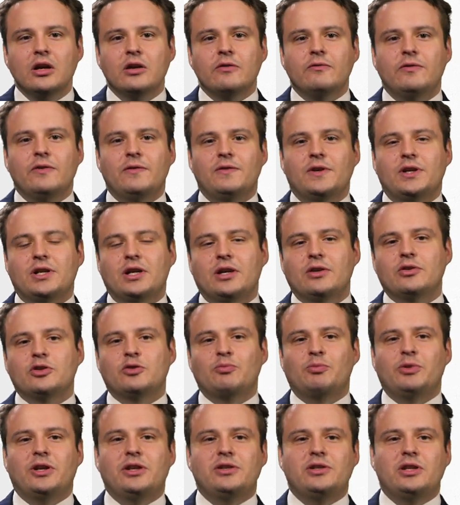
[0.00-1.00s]

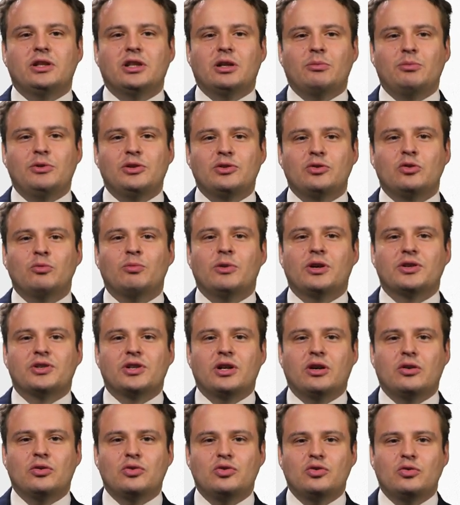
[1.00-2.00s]
Wywierając presję na biskupa
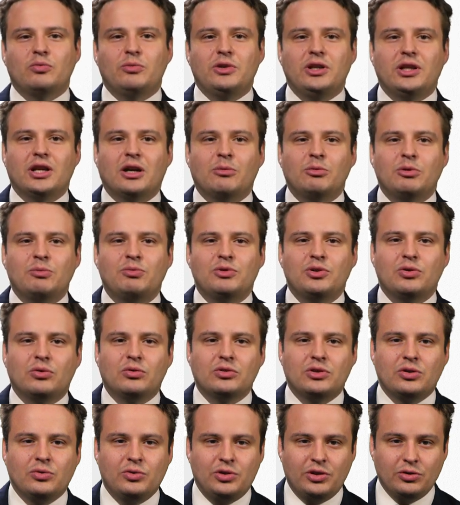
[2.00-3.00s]
Shao Jumina, aby
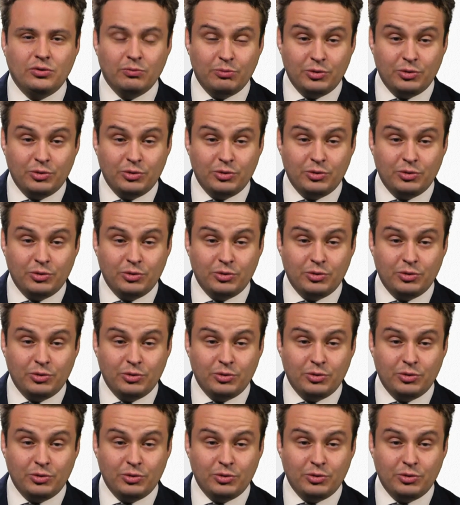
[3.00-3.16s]
przyłączył,